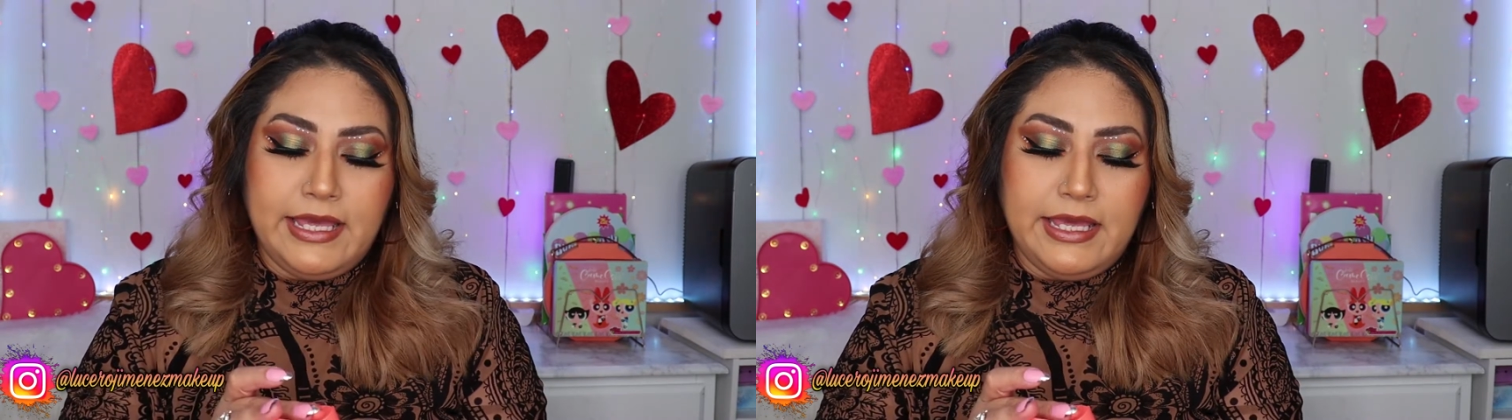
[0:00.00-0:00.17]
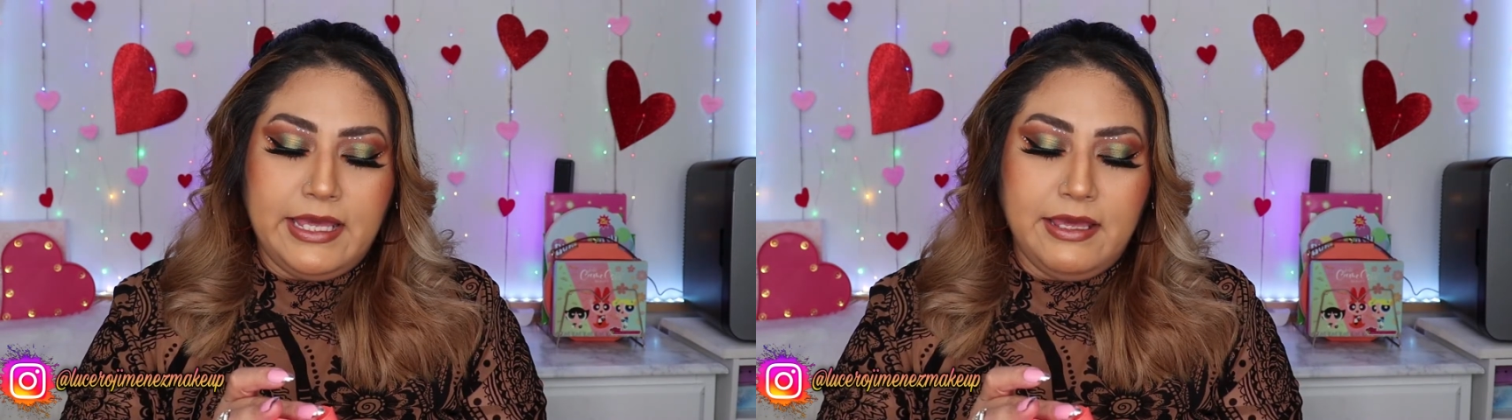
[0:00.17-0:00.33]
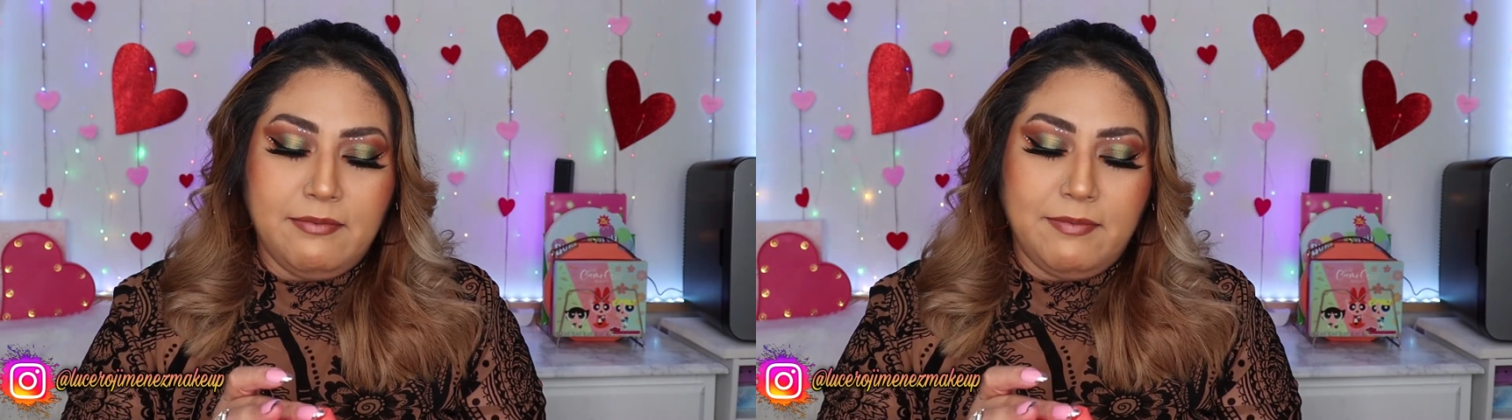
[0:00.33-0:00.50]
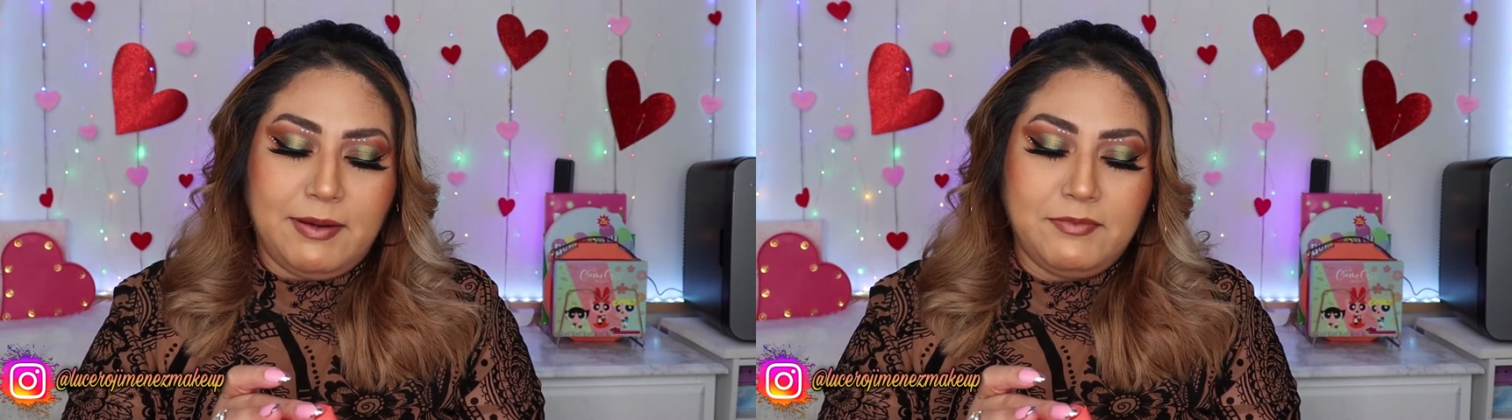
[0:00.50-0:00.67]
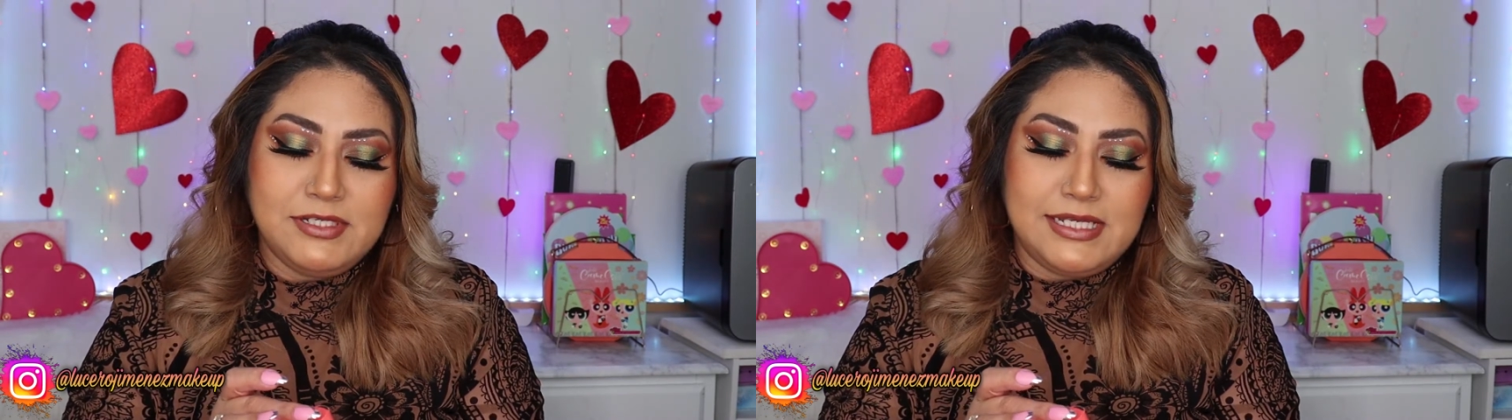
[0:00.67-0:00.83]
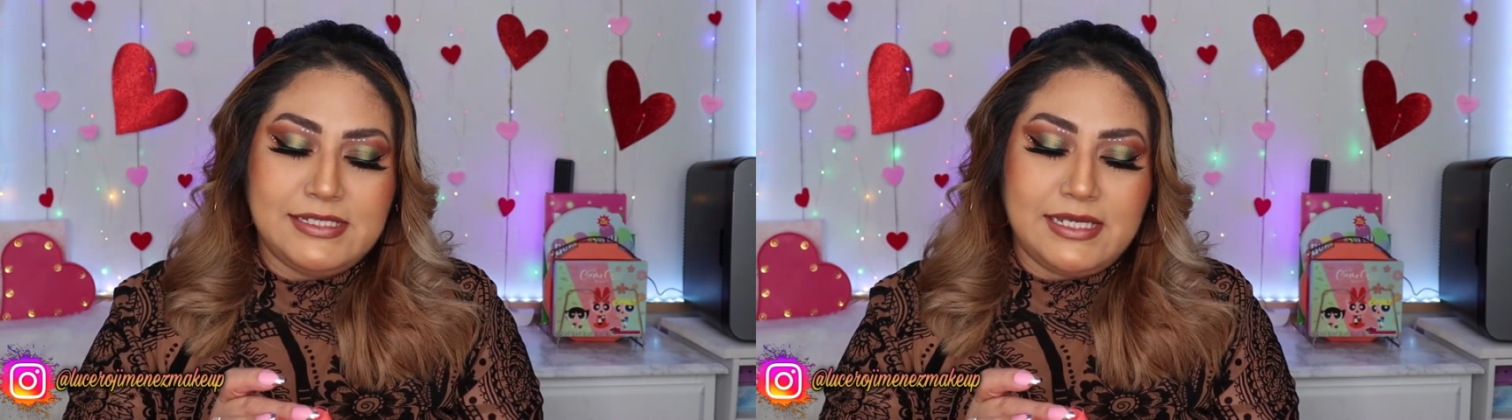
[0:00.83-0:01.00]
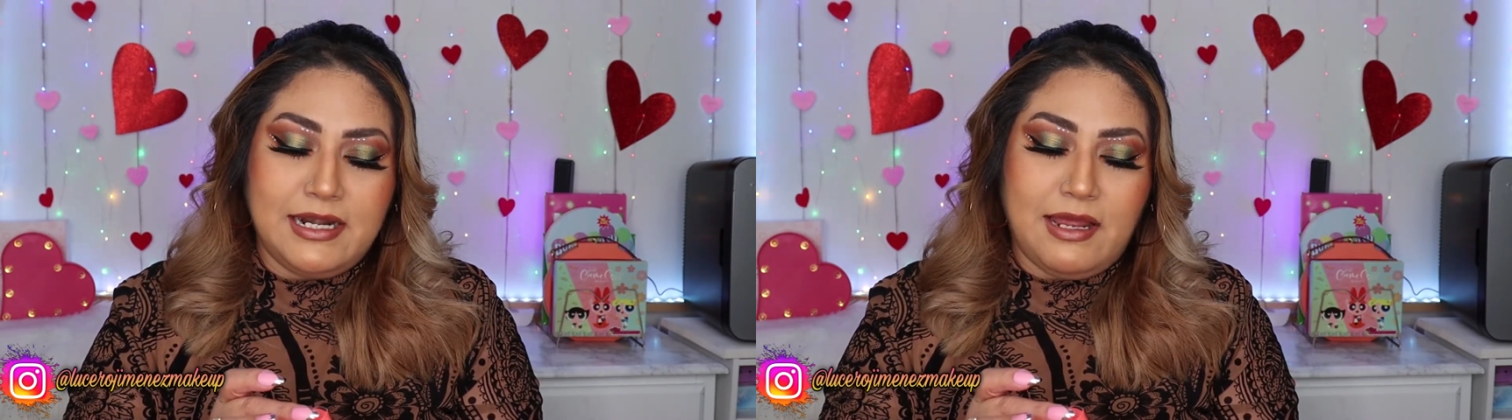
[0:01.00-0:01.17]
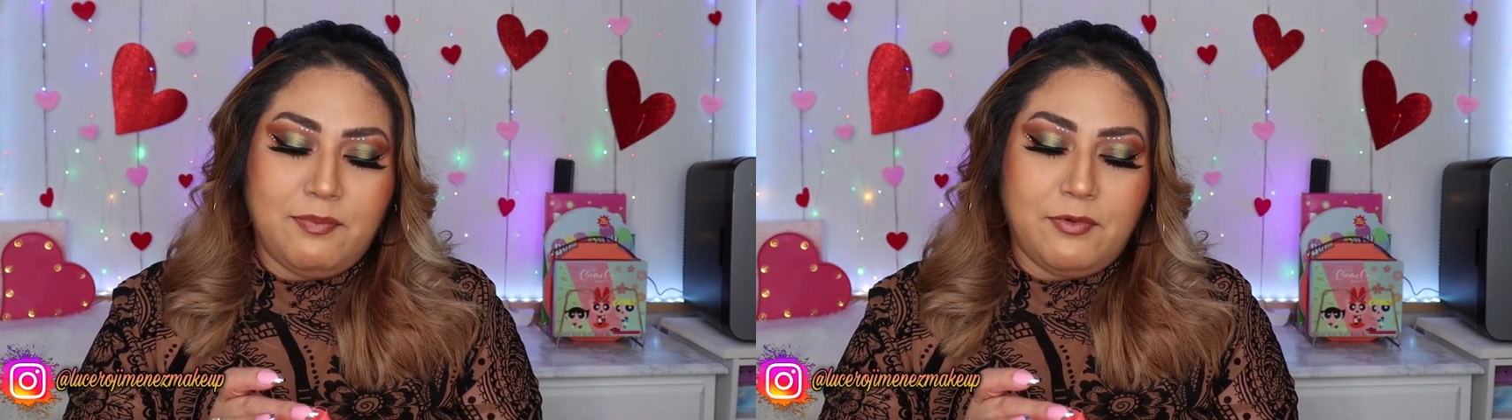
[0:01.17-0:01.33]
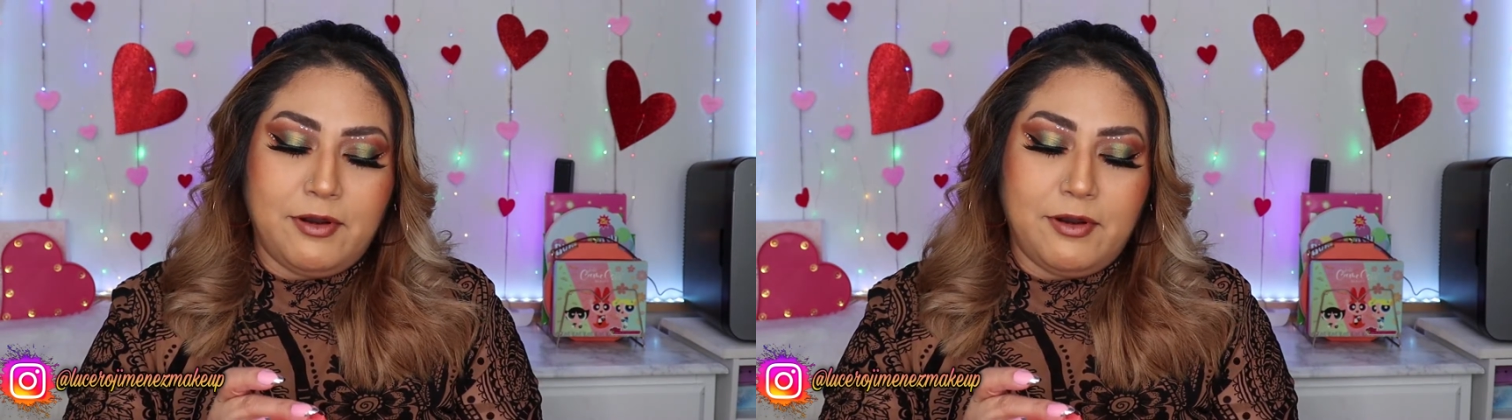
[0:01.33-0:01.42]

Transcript: Y vamos a hacer la